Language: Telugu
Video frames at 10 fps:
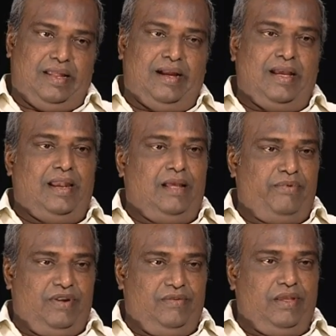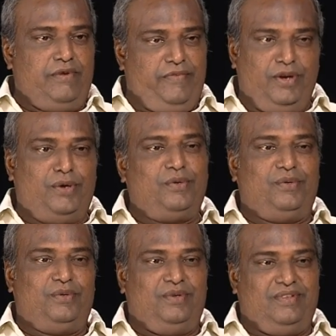రాగాలాపనలు అవి వింటూ
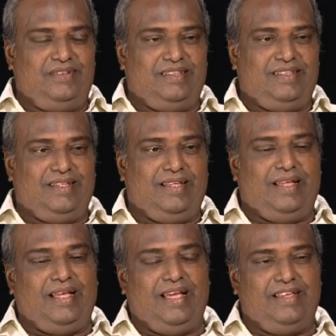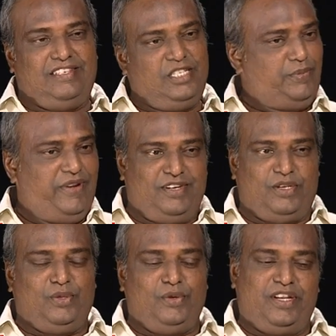ఆ
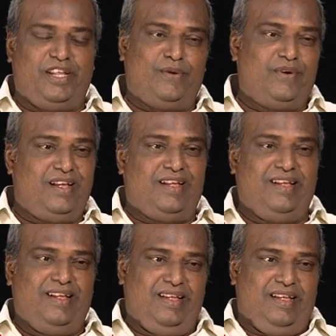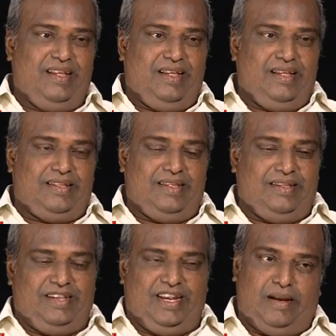ఇన్స్పిరేషన్ తోటి నేను కూడా
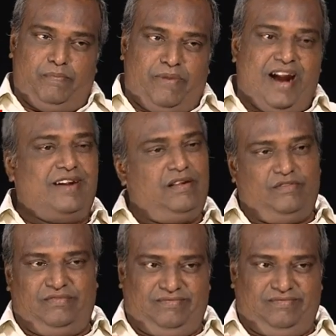చిన్నగా పాడటం